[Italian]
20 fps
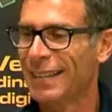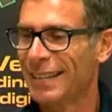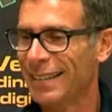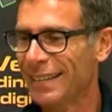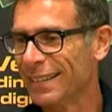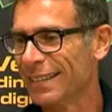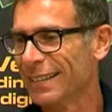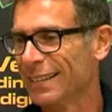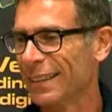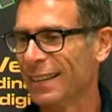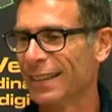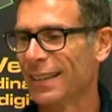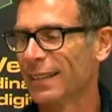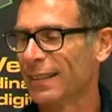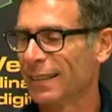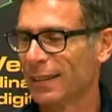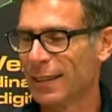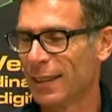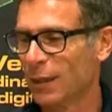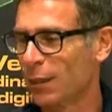
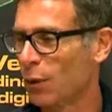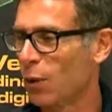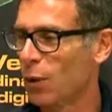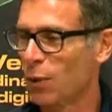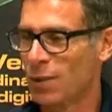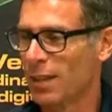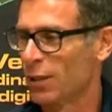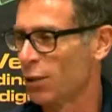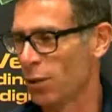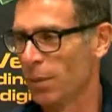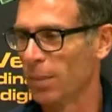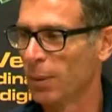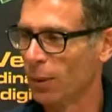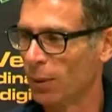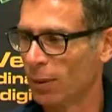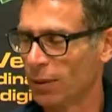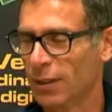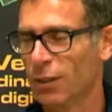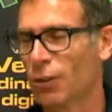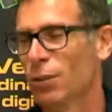internet che cosa ci
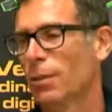porta?